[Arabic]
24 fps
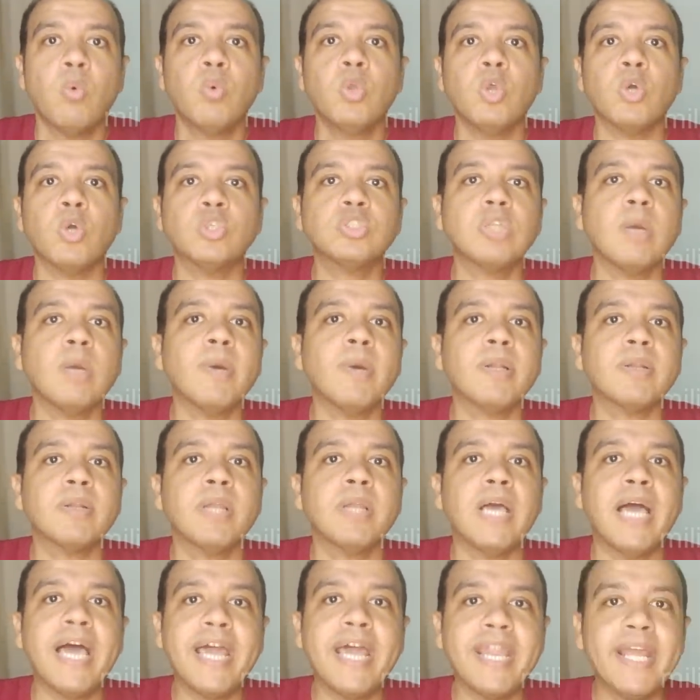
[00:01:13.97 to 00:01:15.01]

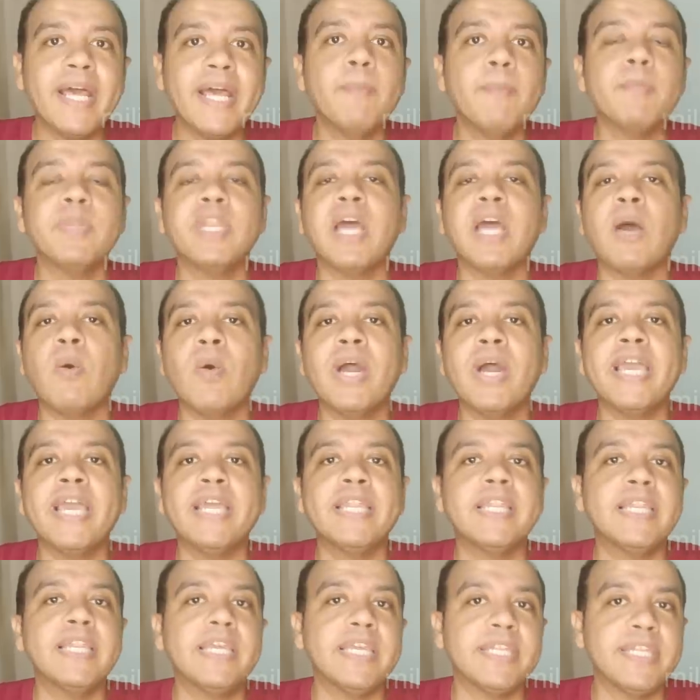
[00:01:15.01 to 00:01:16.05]
ويعتبر انا من
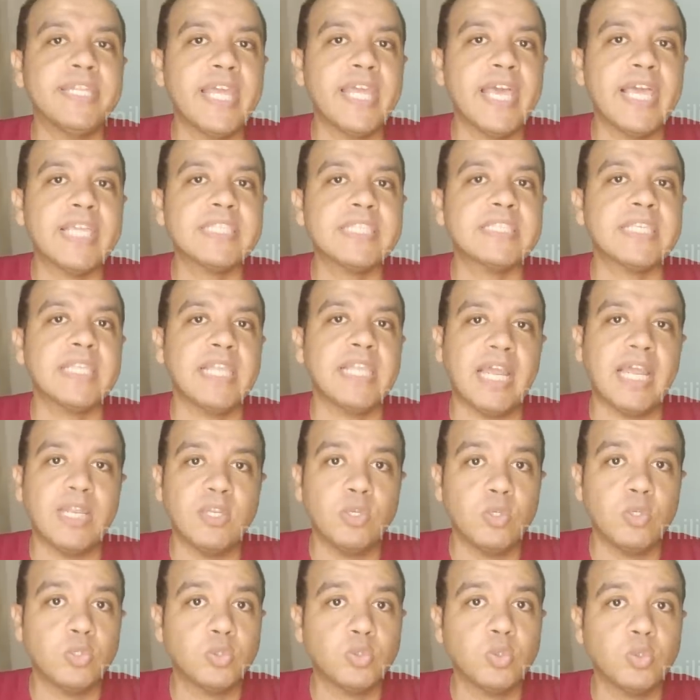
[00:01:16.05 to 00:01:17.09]
اوائل الناس اللي
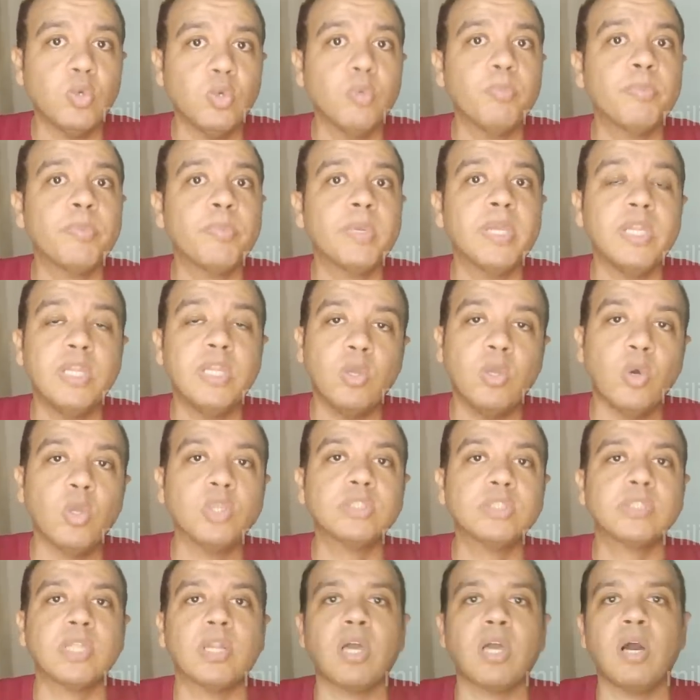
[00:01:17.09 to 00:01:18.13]
على اليوتيوب اللي
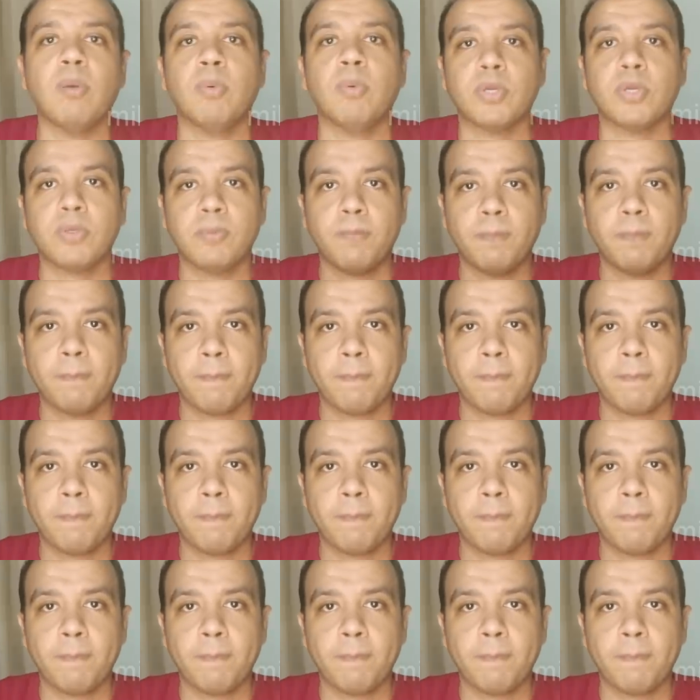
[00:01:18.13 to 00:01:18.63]
قلت الخبر